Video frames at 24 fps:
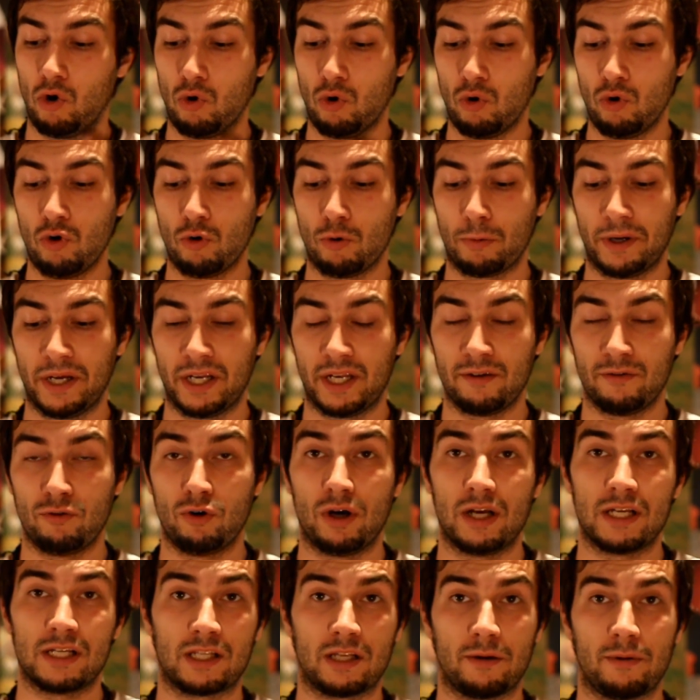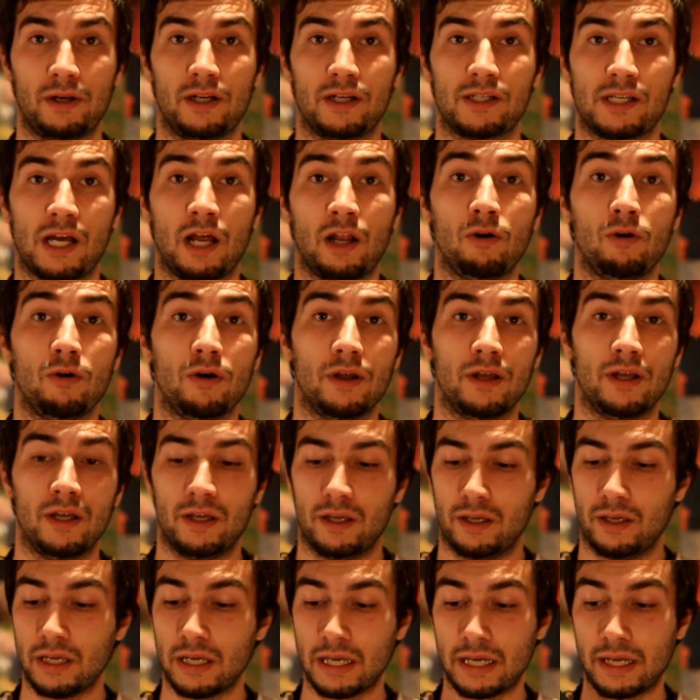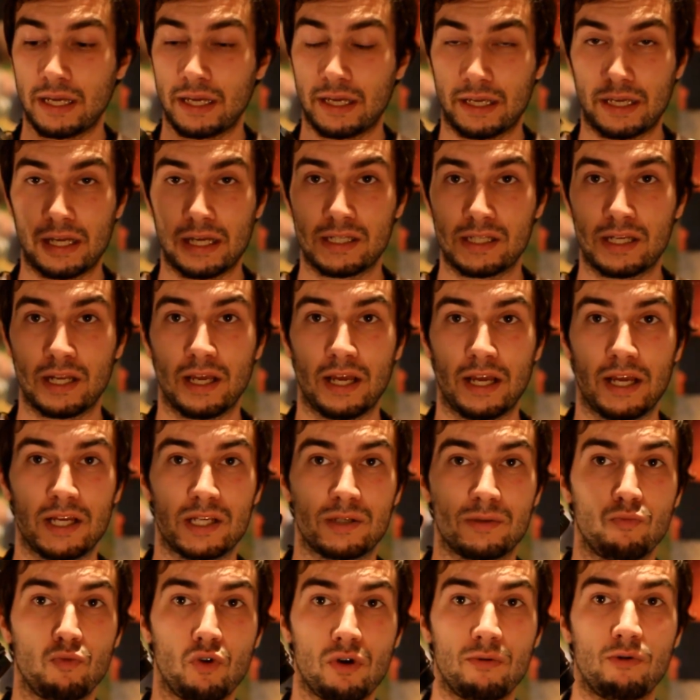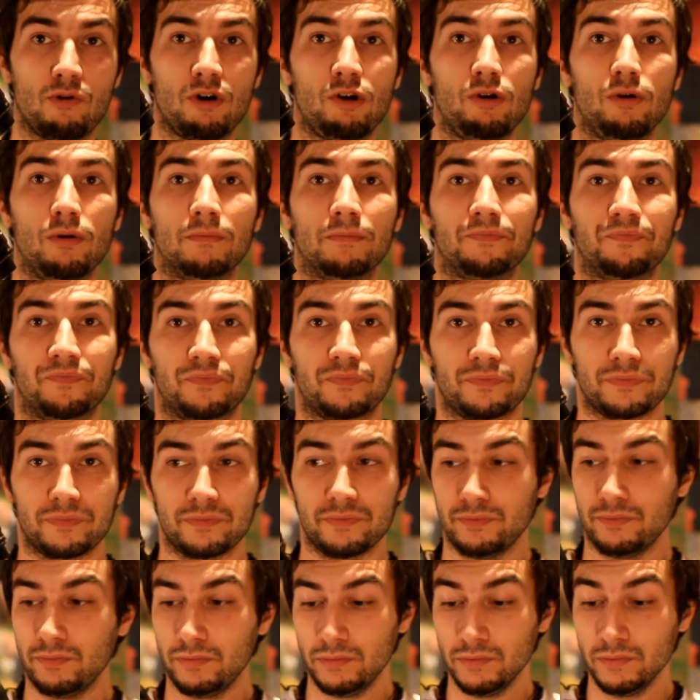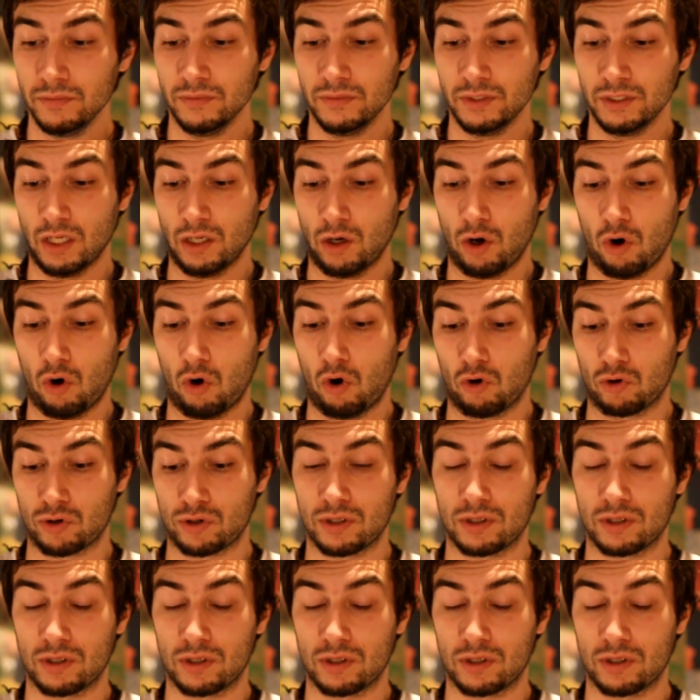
un objetivo estabilizado y, este es muy bueno o